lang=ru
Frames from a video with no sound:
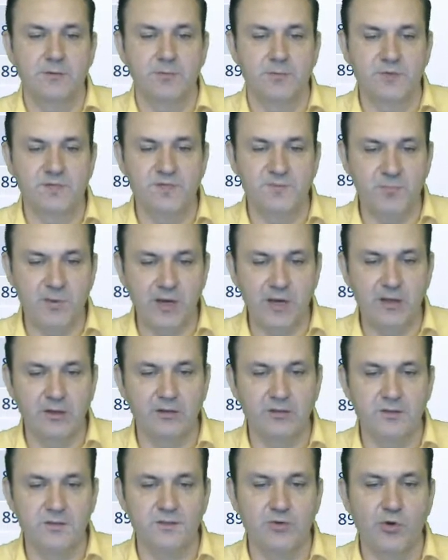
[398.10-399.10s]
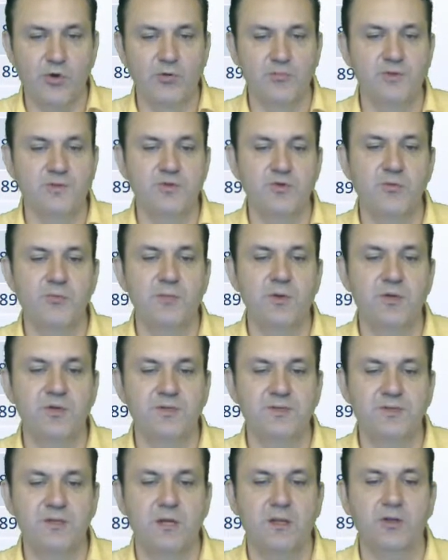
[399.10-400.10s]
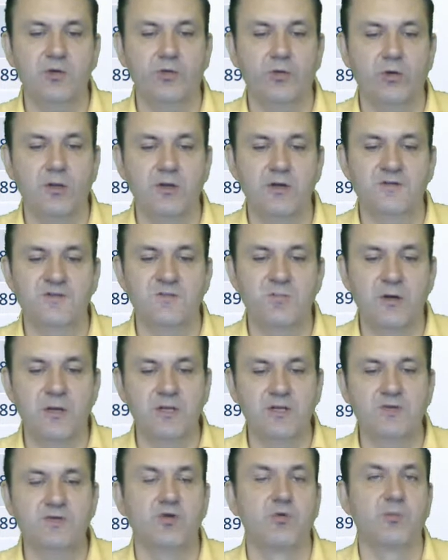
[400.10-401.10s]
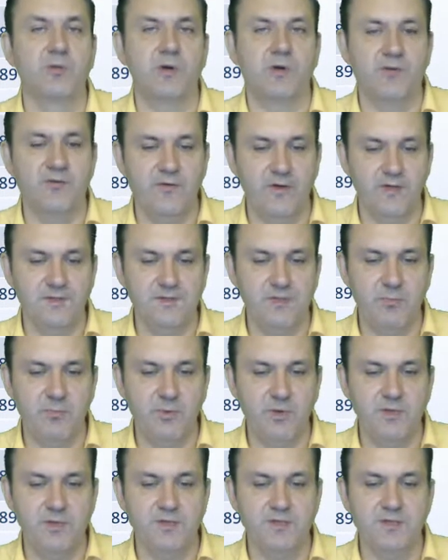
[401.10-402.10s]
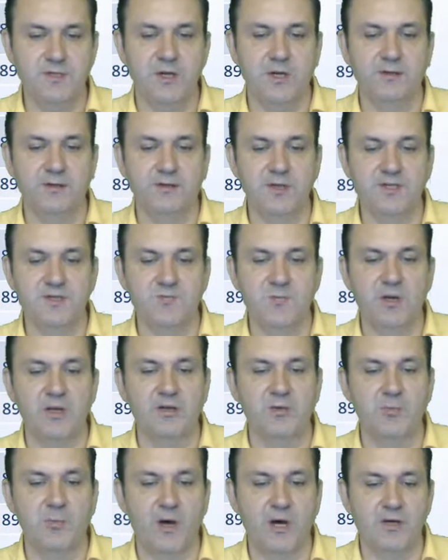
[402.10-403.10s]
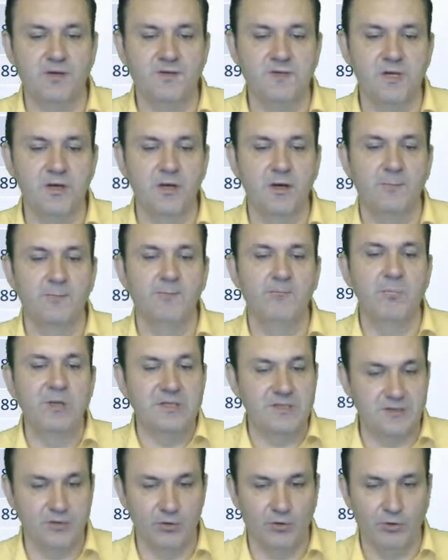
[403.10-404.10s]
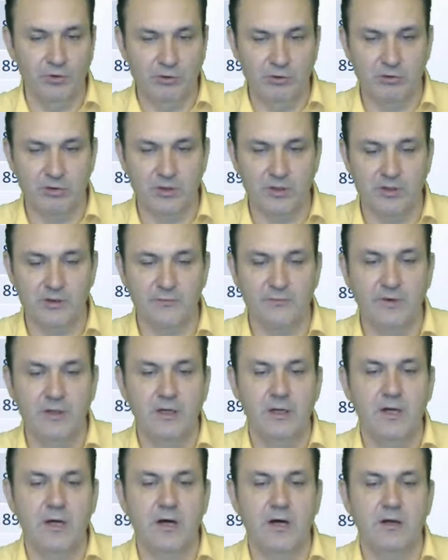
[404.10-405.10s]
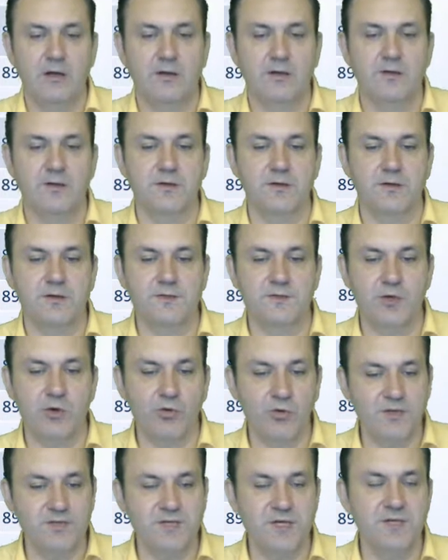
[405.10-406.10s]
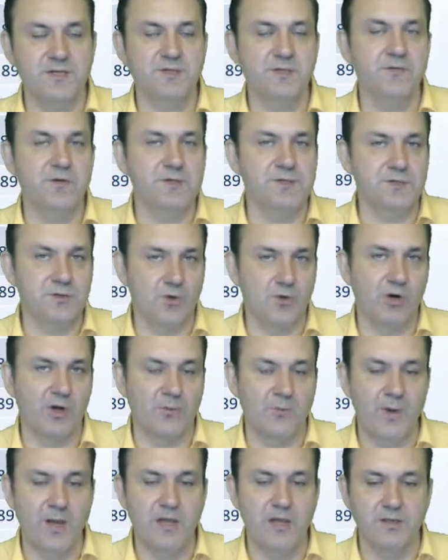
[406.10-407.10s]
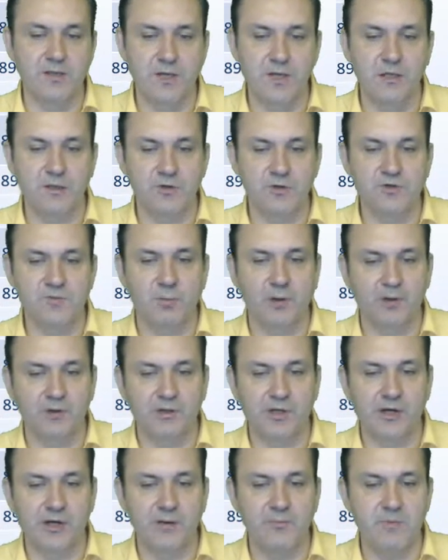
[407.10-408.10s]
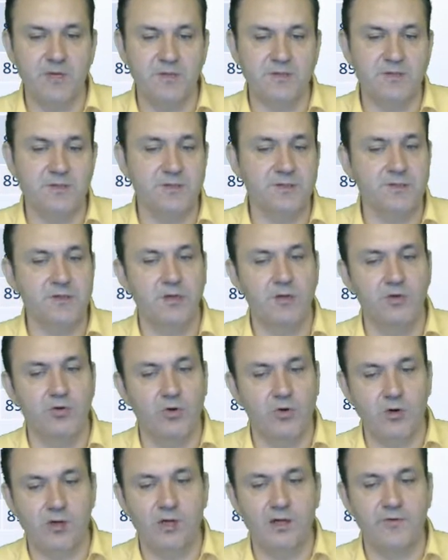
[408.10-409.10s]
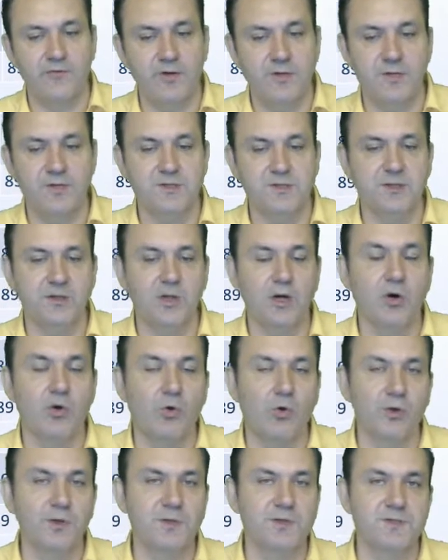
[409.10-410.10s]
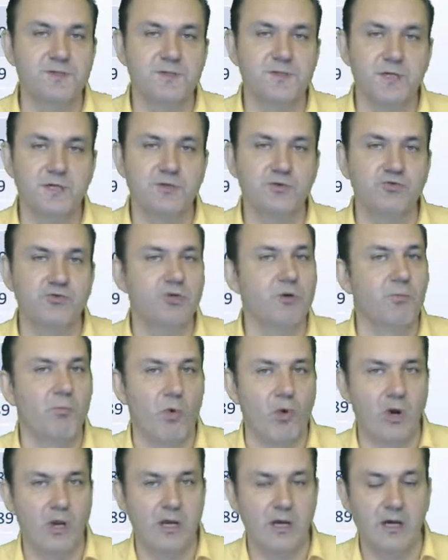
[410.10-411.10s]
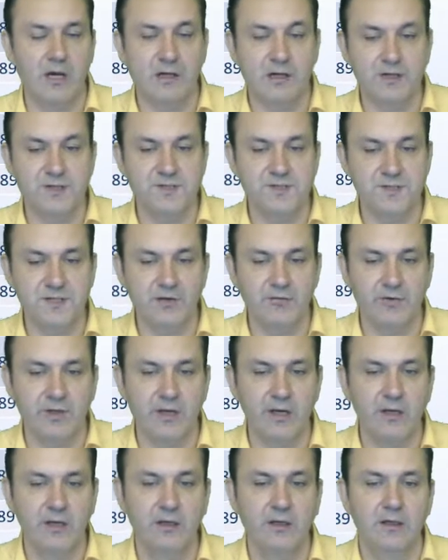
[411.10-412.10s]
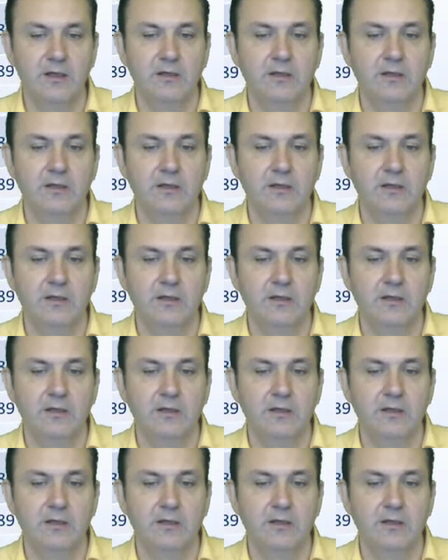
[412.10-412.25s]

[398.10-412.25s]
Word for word: Спринт стоимостью 50 долларов, Спринт Супер 250 и Спринт Макси 500 долларов – Срок действия 45 дней, то есть полтора месяца, но, как видите, доходность здесь уже более агрессивная.